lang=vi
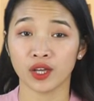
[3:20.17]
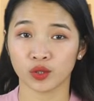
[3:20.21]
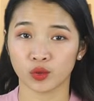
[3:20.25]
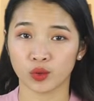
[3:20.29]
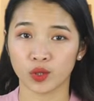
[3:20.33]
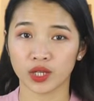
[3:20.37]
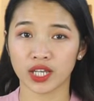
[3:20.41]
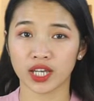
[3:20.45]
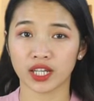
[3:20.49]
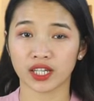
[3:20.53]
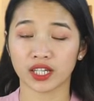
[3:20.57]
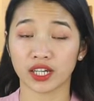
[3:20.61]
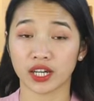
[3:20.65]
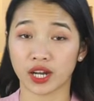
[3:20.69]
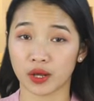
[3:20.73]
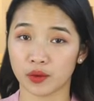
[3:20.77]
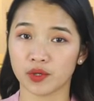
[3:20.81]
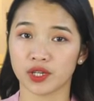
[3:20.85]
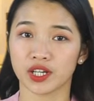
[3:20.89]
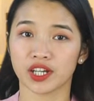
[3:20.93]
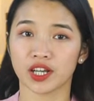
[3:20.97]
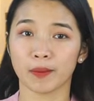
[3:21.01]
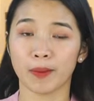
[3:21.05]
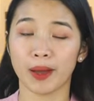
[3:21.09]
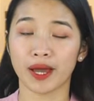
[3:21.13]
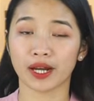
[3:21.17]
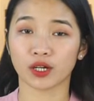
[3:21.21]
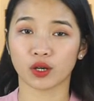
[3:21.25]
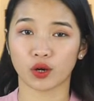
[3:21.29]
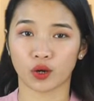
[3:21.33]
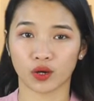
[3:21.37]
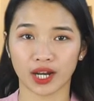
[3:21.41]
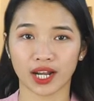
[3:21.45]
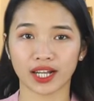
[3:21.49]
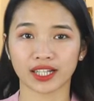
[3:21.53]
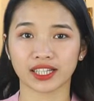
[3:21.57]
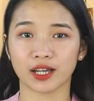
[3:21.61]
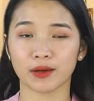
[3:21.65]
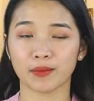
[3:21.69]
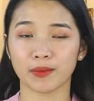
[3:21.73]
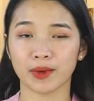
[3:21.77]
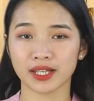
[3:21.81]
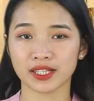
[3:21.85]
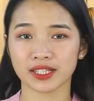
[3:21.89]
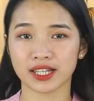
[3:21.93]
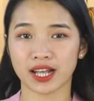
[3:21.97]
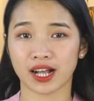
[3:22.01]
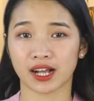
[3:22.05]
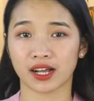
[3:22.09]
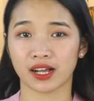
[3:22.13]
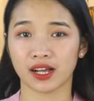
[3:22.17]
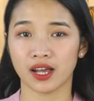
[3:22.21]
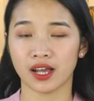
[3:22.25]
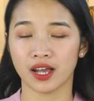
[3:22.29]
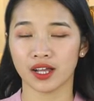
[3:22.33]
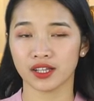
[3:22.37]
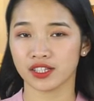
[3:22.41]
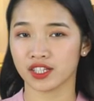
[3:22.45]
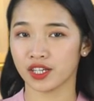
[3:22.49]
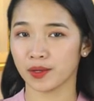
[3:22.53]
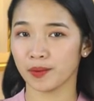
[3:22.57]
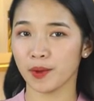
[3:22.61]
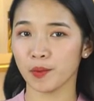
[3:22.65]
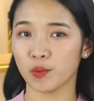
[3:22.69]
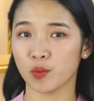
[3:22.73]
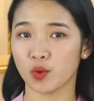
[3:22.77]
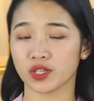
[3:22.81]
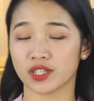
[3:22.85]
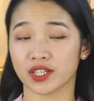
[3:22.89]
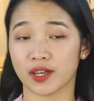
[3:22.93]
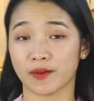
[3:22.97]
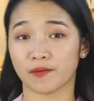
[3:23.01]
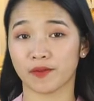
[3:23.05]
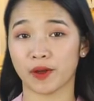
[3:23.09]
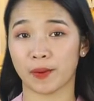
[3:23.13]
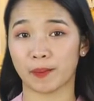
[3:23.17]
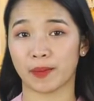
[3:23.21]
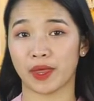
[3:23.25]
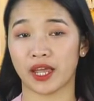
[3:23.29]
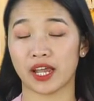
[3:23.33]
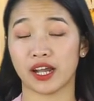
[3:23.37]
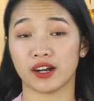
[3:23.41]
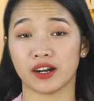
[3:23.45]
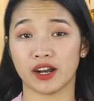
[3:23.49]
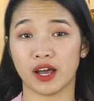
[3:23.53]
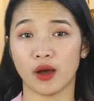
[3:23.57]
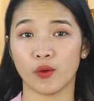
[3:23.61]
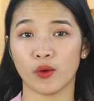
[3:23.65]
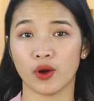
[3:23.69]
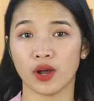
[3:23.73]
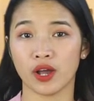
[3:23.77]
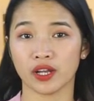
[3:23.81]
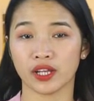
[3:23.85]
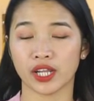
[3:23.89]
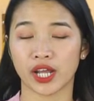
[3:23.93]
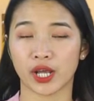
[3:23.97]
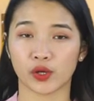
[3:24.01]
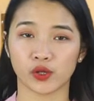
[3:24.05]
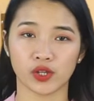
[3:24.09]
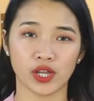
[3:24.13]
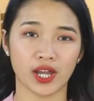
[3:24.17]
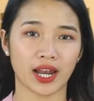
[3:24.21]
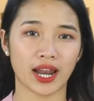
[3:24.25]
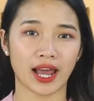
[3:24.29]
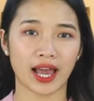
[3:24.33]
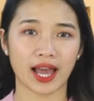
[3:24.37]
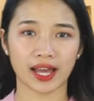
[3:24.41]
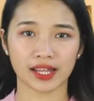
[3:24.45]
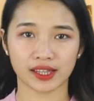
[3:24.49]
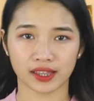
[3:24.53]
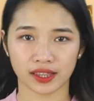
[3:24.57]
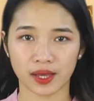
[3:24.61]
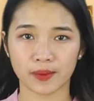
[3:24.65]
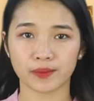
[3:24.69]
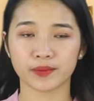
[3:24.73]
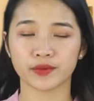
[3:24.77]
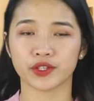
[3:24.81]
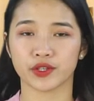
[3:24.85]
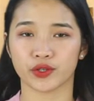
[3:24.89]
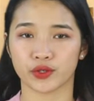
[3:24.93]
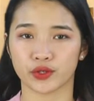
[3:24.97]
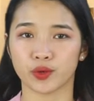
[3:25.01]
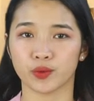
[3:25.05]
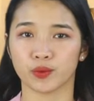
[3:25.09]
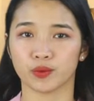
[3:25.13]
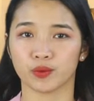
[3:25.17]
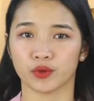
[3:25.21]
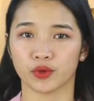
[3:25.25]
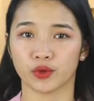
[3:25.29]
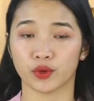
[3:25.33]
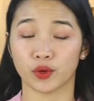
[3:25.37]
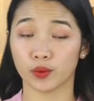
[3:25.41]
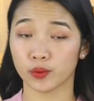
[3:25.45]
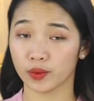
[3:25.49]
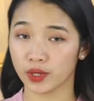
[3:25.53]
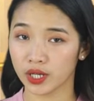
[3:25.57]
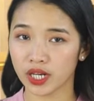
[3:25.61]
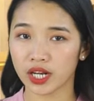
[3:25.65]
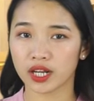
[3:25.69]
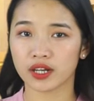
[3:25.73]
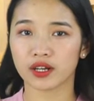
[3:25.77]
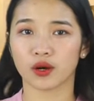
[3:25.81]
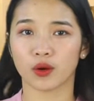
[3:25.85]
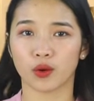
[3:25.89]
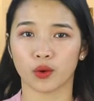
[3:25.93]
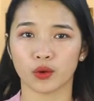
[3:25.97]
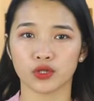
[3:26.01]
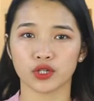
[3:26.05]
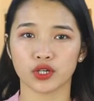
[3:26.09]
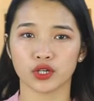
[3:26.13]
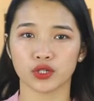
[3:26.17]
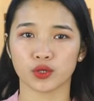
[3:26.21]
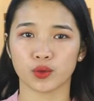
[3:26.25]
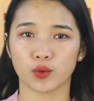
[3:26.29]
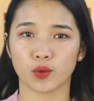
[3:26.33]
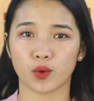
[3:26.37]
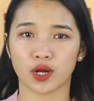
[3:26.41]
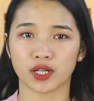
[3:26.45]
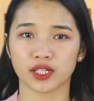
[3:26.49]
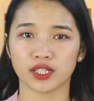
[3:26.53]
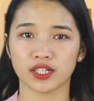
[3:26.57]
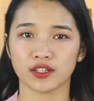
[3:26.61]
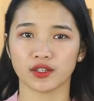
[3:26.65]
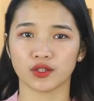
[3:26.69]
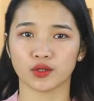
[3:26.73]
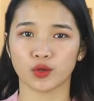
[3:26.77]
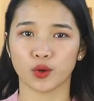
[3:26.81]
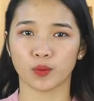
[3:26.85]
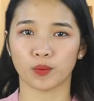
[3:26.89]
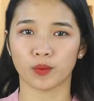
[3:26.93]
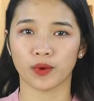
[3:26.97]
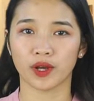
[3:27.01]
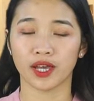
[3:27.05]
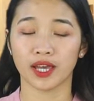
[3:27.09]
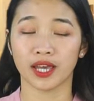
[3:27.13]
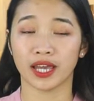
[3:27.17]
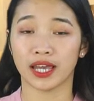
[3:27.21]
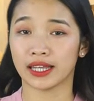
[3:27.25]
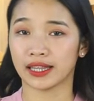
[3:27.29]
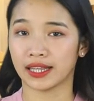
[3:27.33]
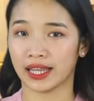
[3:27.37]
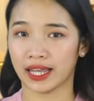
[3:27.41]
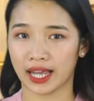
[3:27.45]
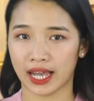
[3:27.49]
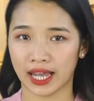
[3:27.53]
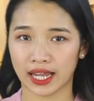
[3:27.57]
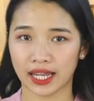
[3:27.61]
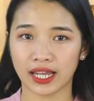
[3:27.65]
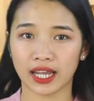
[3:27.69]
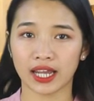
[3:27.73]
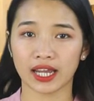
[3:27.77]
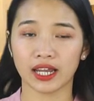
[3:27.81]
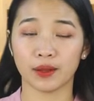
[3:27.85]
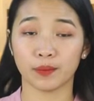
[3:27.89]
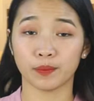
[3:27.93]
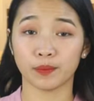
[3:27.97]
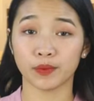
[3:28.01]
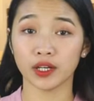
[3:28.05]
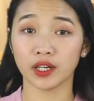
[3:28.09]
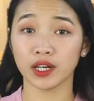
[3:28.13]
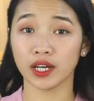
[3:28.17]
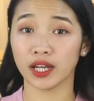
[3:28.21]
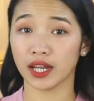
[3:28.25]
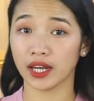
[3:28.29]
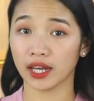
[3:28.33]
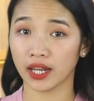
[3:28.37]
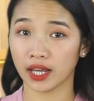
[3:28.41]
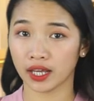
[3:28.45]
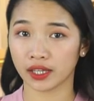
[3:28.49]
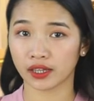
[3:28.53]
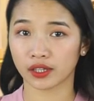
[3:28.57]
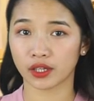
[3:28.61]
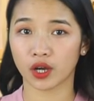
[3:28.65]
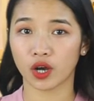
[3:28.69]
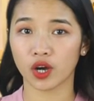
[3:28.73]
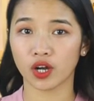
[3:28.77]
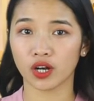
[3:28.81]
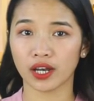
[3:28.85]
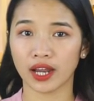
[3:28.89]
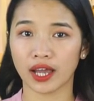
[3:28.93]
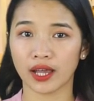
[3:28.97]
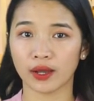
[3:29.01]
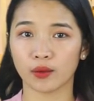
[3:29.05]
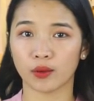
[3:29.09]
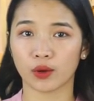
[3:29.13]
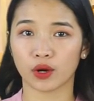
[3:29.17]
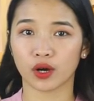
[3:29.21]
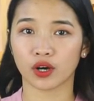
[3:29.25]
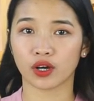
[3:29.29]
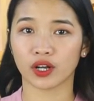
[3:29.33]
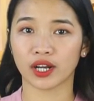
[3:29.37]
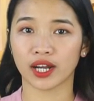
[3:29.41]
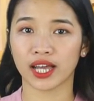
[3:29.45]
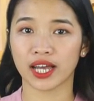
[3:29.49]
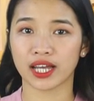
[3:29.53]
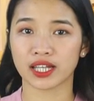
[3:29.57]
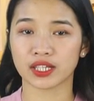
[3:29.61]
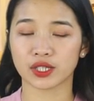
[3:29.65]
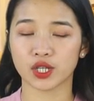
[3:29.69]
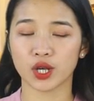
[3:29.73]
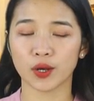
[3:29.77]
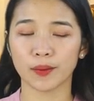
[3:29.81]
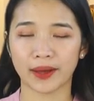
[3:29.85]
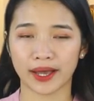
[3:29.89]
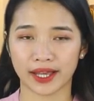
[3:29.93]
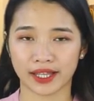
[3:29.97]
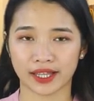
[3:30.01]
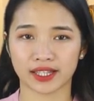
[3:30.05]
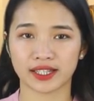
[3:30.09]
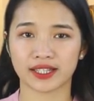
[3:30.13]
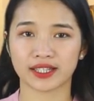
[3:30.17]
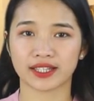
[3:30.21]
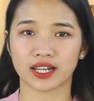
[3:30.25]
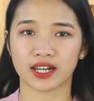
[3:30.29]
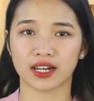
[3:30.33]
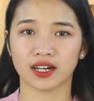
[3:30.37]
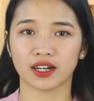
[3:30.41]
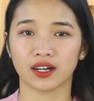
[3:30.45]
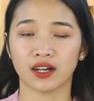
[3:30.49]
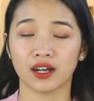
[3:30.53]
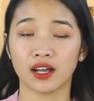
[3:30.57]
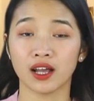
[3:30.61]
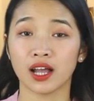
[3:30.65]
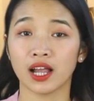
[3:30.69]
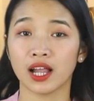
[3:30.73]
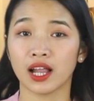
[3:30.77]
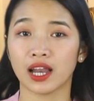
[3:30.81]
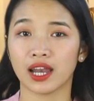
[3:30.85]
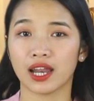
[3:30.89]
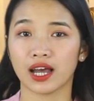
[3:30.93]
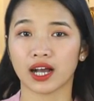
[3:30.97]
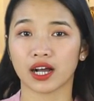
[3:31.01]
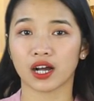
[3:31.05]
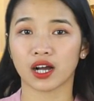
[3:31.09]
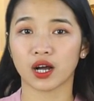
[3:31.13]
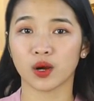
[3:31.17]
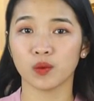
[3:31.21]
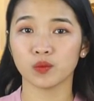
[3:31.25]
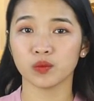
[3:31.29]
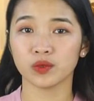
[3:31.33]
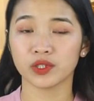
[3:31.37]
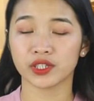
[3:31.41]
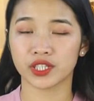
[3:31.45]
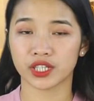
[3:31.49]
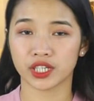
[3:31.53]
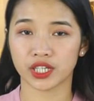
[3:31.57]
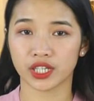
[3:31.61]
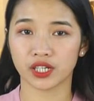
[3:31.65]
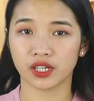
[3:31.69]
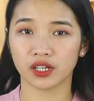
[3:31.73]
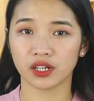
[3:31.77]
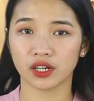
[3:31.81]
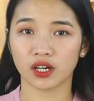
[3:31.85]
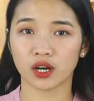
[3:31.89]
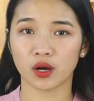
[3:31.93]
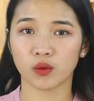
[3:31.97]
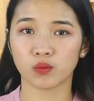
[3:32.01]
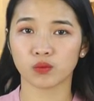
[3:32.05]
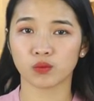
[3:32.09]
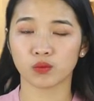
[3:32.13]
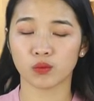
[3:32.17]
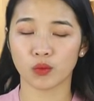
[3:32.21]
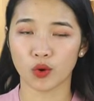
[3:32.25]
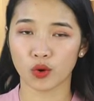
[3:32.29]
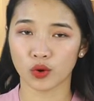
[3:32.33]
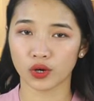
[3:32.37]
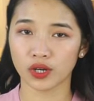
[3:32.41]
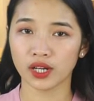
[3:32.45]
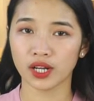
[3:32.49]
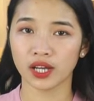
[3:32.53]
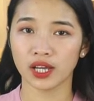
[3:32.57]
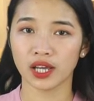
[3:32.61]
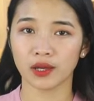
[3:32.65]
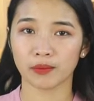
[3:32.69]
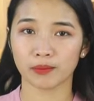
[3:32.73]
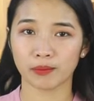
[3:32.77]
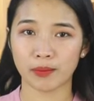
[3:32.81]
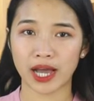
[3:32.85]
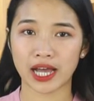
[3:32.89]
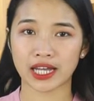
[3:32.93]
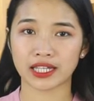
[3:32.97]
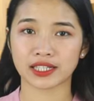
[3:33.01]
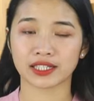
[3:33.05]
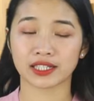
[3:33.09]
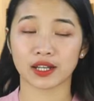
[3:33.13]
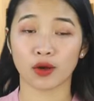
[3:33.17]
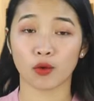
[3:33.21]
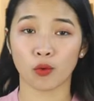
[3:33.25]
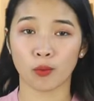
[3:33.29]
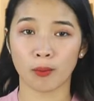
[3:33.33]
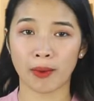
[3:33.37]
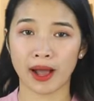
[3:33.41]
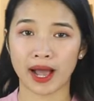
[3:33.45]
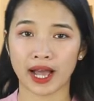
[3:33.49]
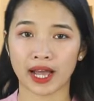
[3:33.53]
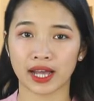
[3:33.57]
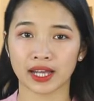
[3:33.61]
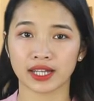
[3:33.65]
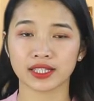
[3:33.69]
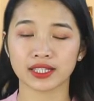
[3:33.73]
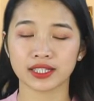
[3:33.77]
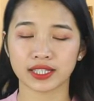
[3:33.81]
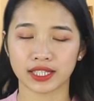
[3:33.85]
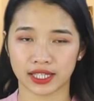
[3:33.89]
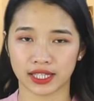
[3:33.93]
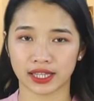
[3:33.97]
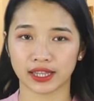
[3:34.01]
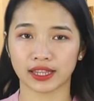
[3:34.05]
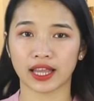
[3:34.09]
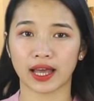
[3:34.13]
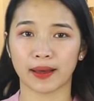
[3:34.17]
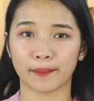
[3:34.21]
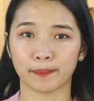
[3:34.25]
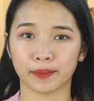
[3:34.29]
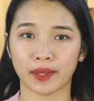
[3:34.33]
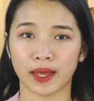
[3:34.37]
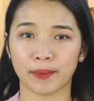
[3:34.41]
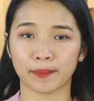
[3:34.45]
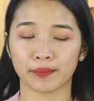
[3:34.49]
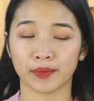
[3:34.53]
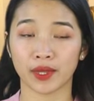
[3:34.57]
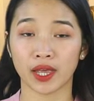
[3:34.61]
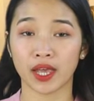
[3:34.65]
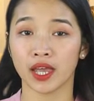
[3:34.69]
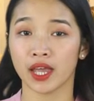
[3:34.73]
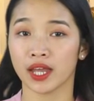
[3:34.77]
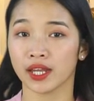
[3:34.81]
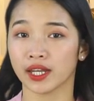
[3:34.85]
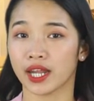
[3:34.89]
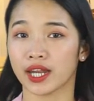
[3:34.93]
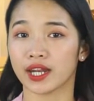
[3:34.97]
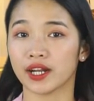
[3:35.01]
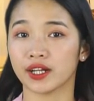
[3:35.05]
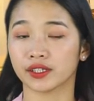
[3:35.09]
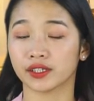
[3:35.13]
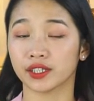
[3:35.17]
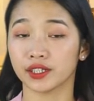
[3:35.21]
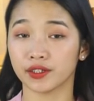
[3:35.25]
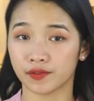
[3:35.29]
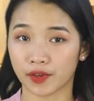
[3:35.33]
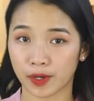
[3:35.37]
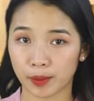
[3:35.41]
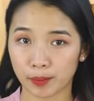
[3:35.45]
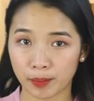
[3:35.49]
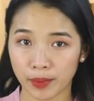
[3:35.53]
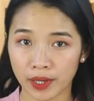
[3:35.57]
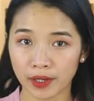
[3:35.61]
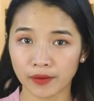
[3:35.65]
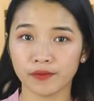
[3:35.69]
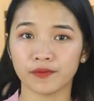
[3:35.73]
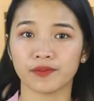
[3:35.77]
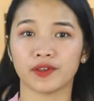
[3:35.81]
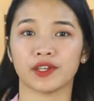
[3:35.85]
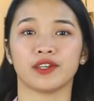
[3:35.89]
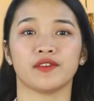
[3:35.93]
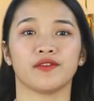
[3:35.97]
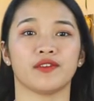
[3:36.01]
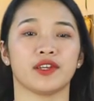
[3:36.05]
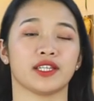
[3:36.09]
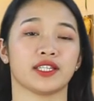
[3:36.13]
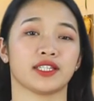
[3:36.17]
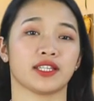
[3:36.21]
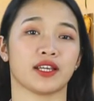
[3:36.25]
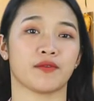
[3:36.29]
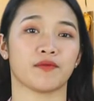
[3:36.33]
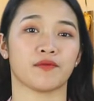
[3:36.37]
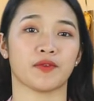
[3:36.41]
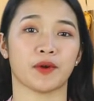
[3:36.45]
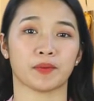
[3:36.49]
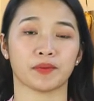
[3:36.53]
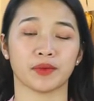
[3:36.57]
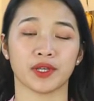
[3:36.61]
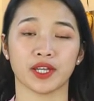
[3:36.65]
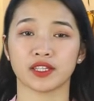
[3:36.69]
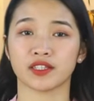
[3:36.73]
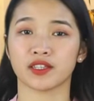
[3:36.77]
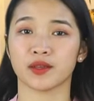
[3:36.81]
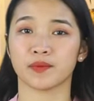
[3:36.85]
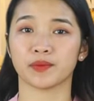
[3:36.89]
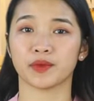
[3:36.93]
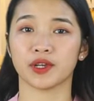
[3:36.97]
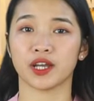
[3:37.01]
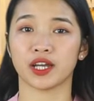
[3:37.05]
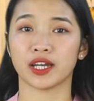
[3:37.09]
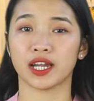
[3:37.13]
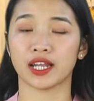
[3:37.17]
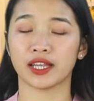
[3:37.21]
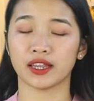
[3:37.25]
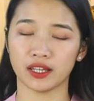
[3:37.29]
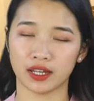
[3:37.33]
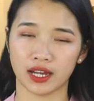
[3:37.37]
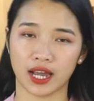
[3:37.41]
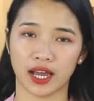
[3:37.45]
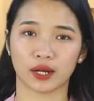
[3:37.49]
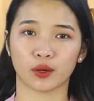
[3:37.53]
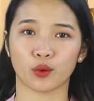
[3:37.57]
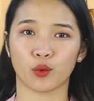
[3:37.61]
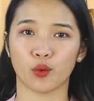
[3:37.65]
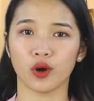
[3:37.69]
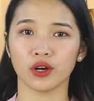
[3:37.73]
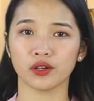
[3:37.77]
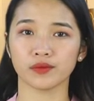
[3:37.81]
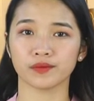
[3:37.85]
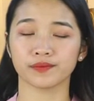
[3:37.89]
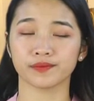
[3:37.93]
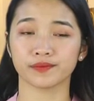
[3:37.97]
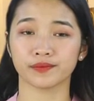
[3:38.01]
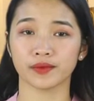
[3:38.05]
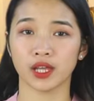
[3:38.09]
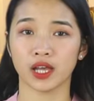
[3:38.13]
Tuy nhiên thì nếu như các bạn còn đang thắc mắc rằng chưa biết mua sản phẩm này ở đâu để có thể là an tâm sử dụng cũng như là được hỗ trợ trong quá trình dùng thì hãy ngay lập tức liên hệ tới hotline của Korea Shop 24 giờ là 0904 363 985 để được tư vấn miễn phí về sản phẩm nhân sâm tươi đến từ Hàn Quốc.